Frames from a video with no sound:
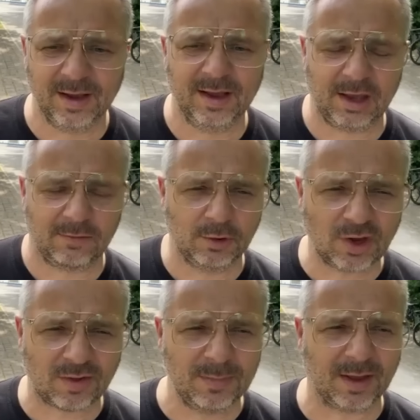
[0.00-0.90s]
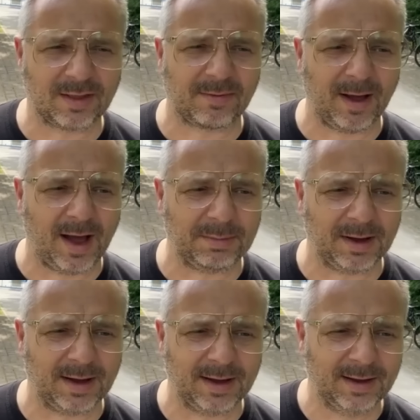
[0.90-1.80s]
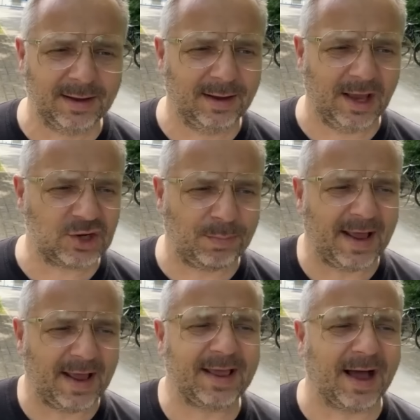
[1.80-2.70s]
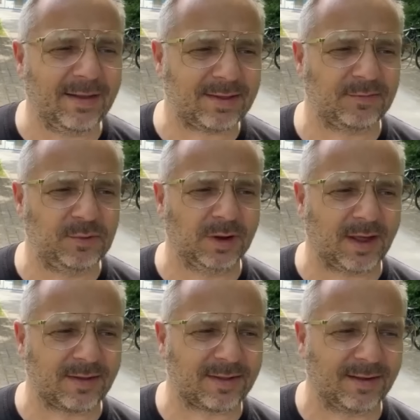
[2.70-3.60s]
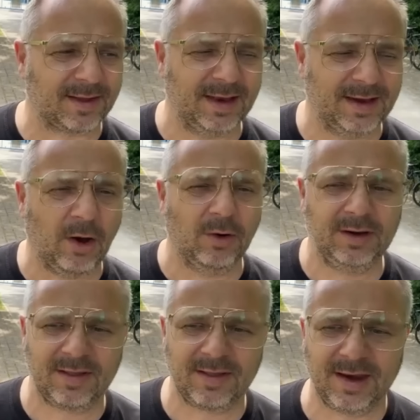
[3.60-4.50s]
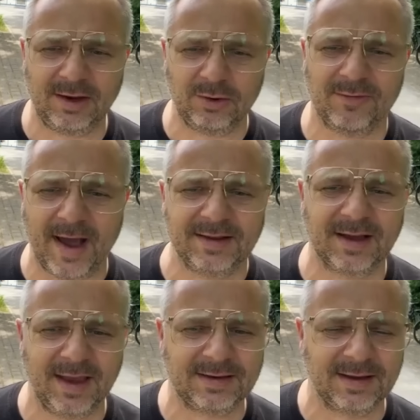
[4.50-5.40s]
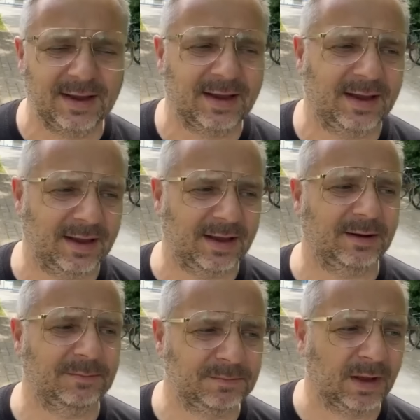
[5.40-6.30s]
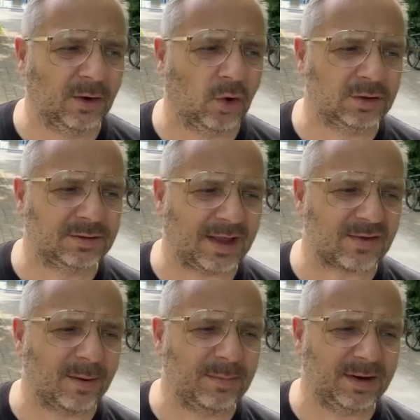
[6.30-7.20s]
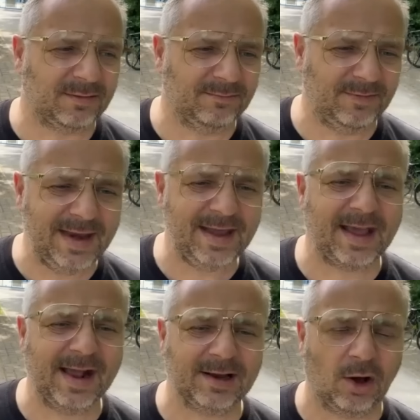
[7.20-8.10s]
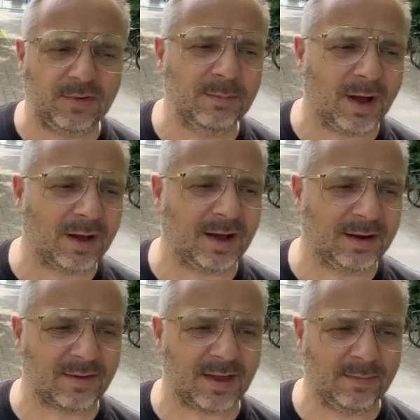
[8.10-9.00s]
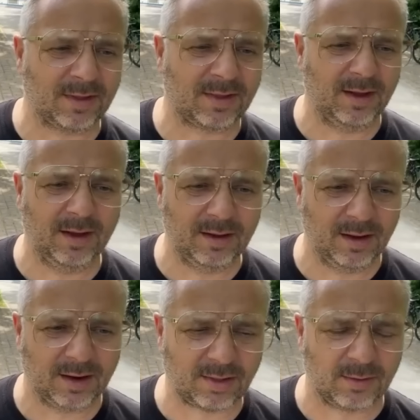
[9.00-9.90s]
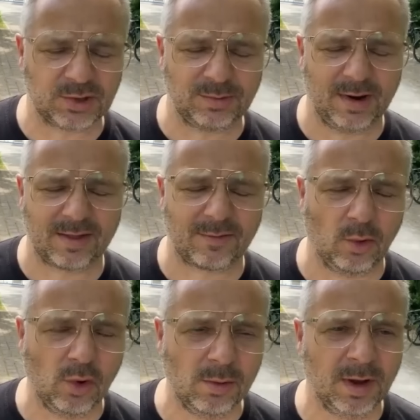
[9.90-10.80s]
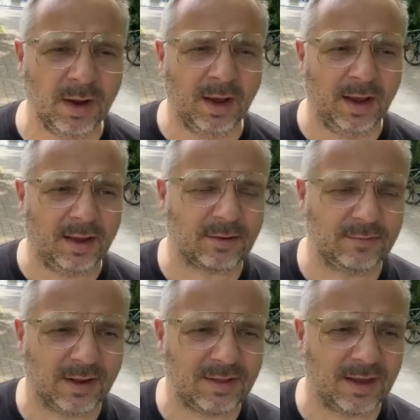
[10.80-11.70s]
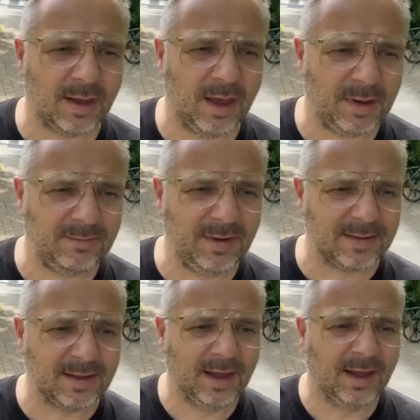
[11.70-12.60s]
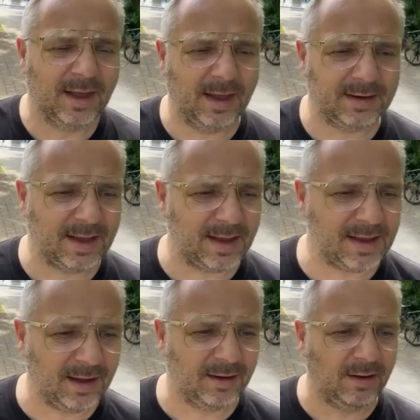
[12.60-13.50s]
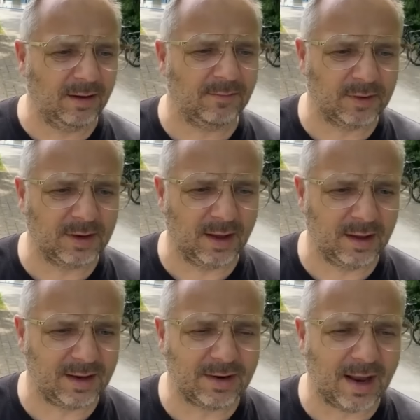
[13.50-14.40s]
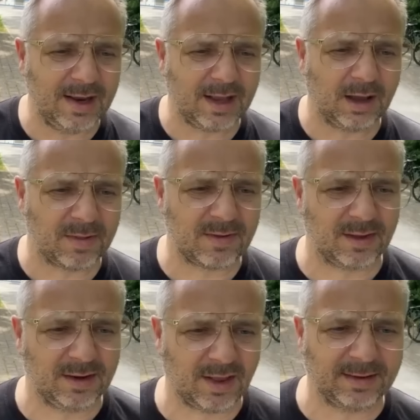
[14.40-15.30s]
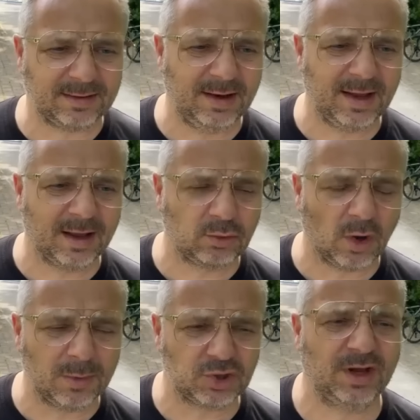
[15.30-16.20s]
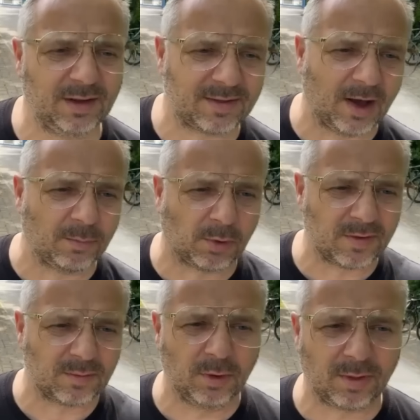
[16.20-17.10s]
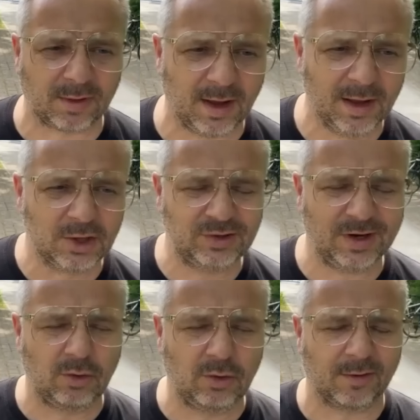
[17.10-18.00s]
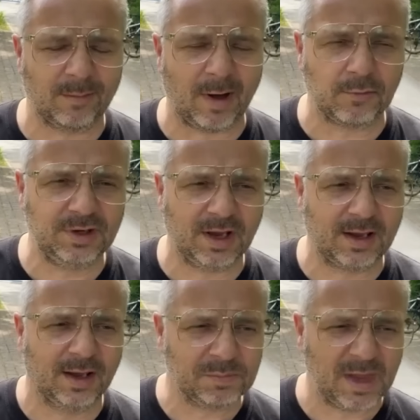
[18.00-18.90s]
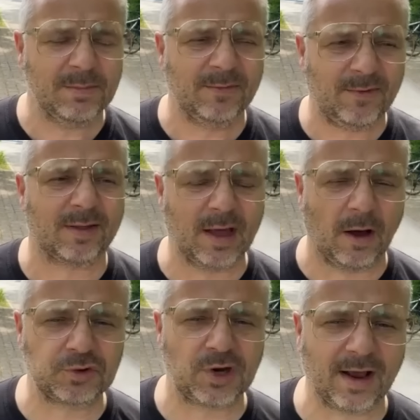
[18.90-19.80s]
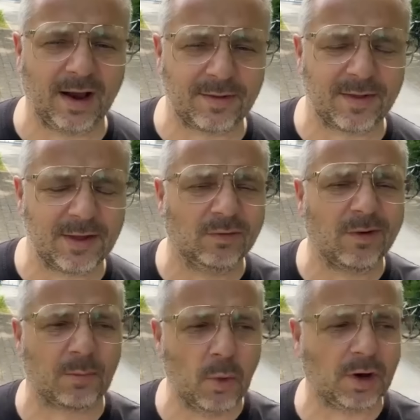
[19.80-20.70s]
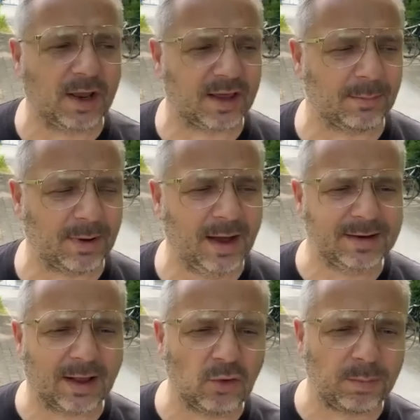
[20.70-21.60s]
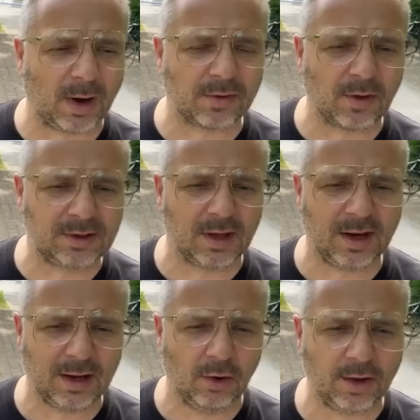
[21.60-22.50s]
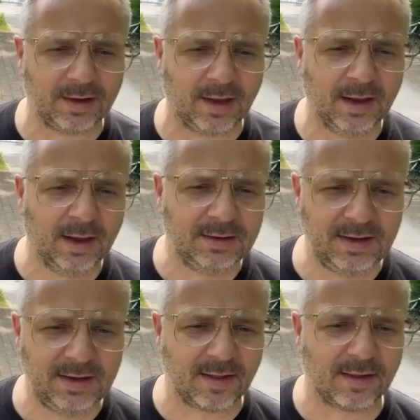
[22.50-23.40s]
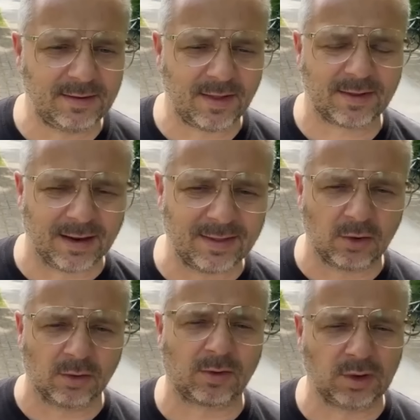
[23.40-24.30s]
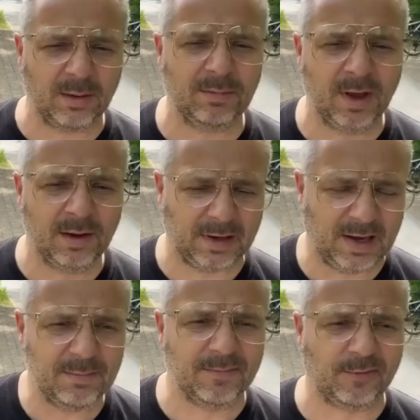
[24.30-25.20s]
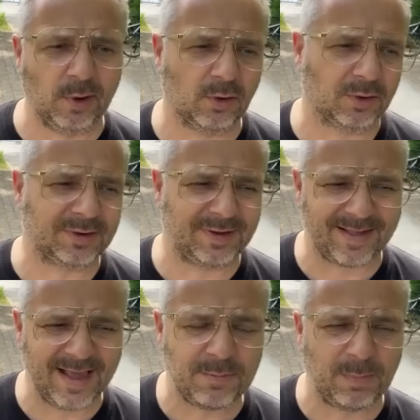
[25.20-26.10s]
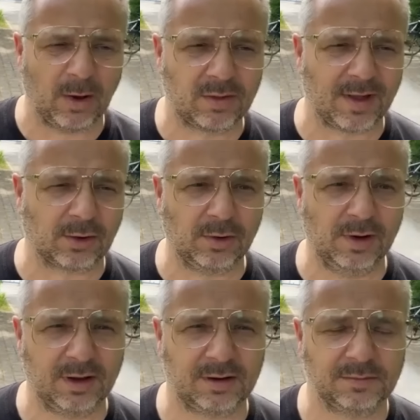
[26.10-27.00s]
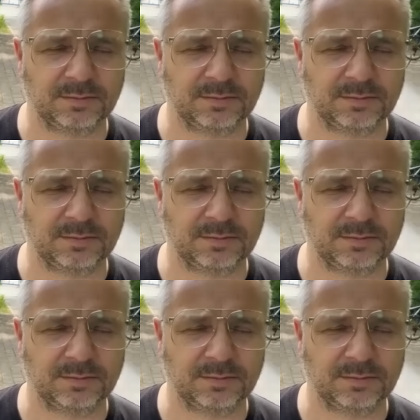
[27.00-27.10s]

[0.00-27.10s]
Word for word: Ich wünsche es mir zwar, aber es spricht eigentlich dafür, dass es genau in diese Richtung weitergeht. Ähm, und dass man mit wenig Geld auch viel machen kann, das haben jetzt, äh, hat jetzt zum Beispiel SSV Ulm 46 äh, äh, bewiesen, äh, der ja äh, von der Regionalliga bis jetzt in die zweite Liga durchmarschiert ist. Auch Preußen Münster steht kurz vorm Aufstieg, ebenfalls ein Aufsteiger. Also es ist schon was möglich, aber dazu brauchst du auch die richtigen Leute, die diese, dieses ganze Konstrukt eben mit Leben füllen. Und das sehe ich bei uns aktuell nicht.